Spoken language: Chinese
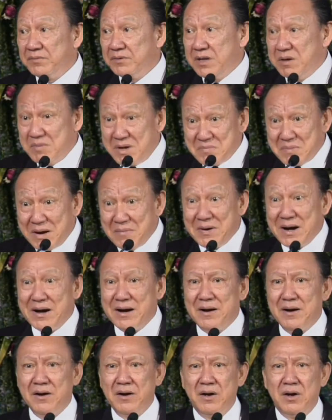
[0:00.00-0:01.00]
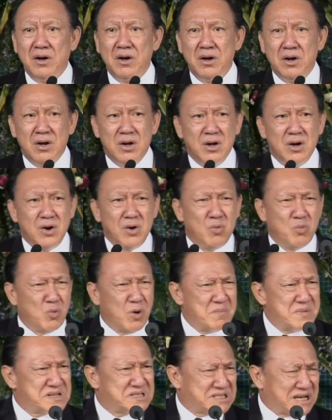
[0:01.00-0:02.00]
你明白吗？
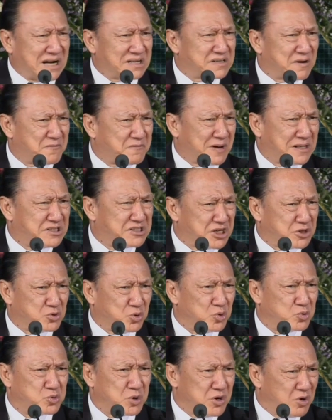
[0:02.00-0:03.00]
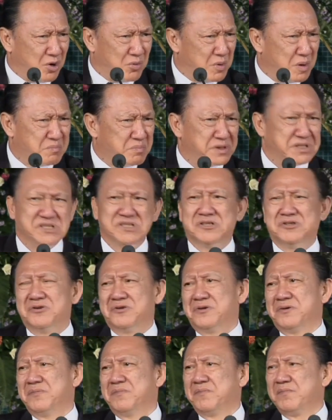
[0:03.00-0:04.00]
我们常常犯这种罪，我们不自救。
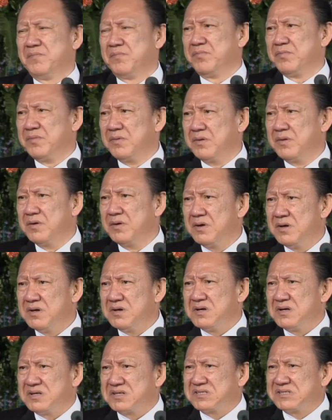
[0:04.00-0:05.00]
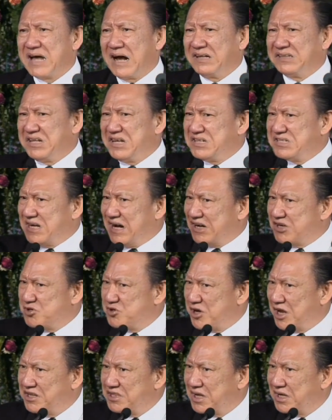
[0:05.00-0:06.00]
上帝讲
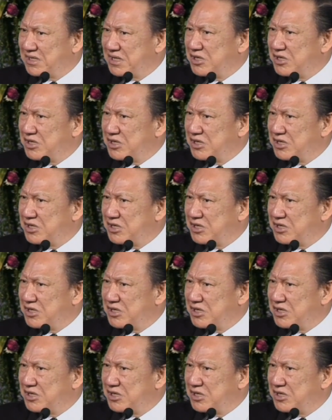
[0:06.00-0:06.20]
全能